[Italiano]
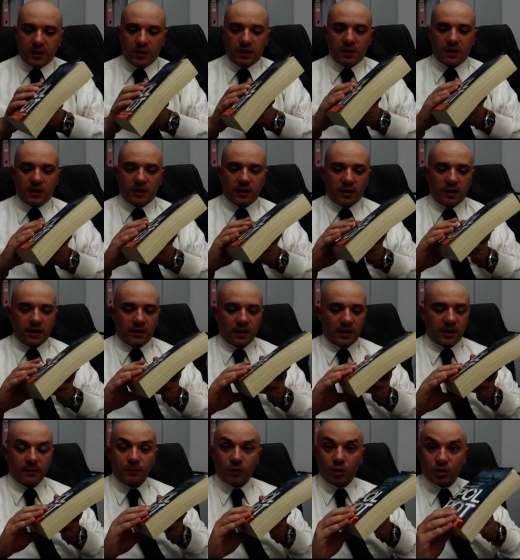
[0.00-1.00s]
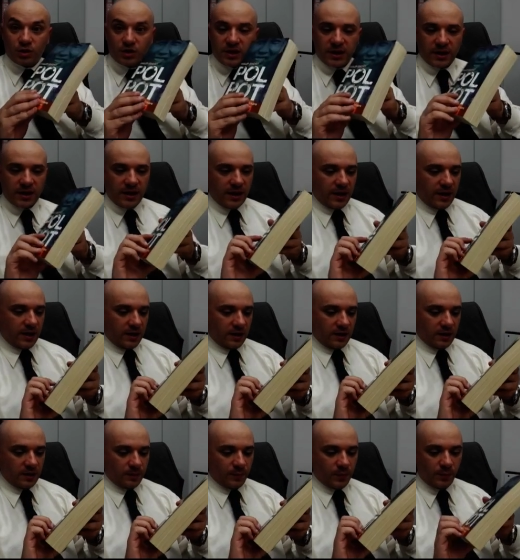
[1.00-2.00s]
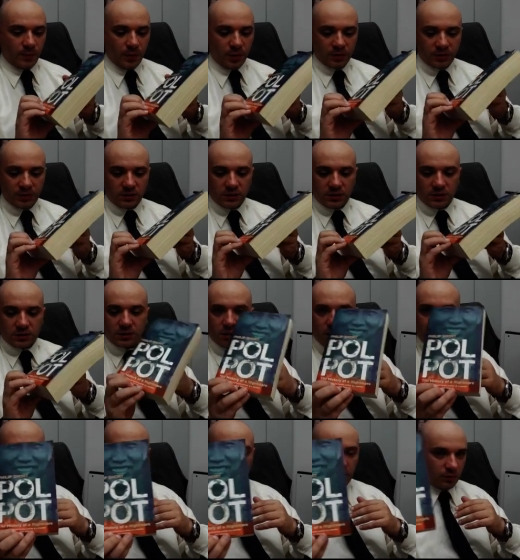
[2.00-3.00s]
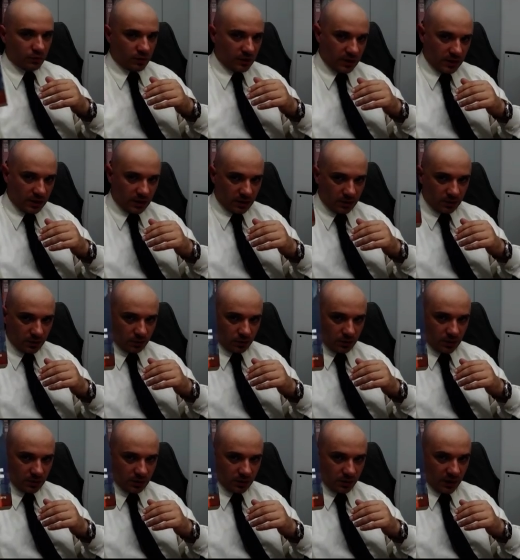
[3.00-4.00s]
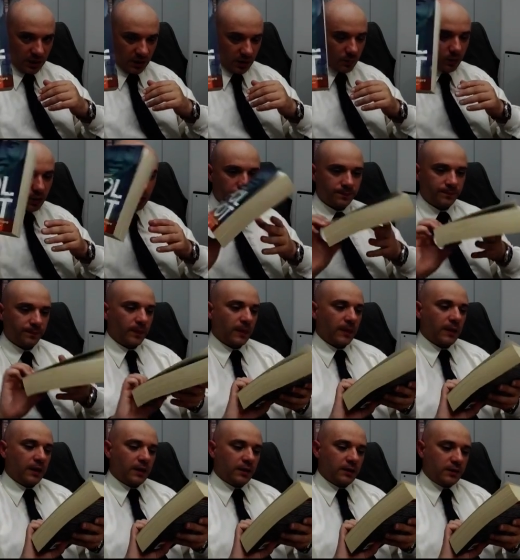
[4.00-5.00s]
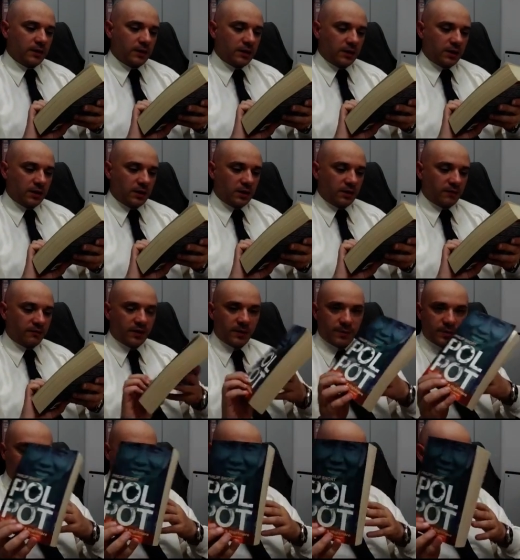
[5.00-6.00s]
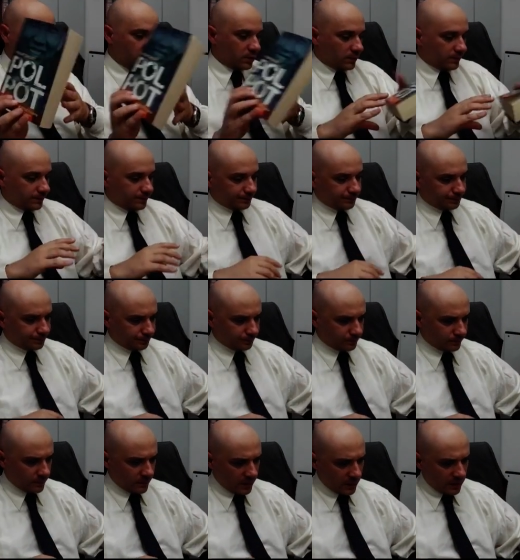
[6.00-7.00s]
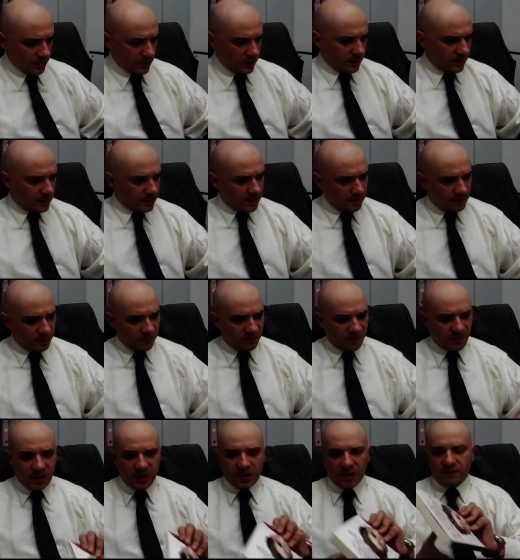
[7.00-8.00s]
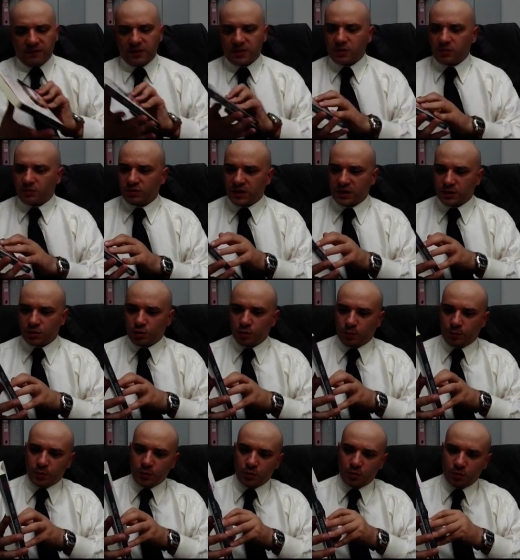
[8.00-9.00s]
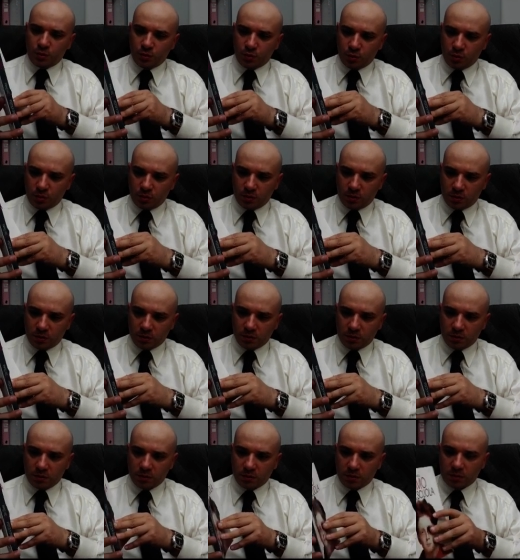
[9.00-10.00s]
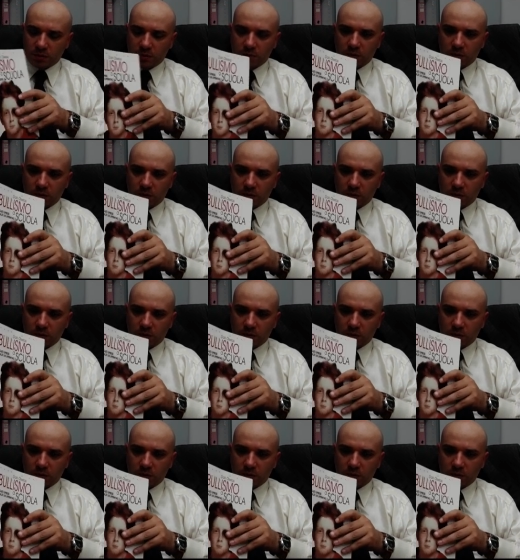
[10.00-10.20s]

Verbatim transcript: in, in Cambogia, che è eh, Pol Pot, storia di un, di, un, di un incubo, di Philip Short. E per finire invece un testo più eh,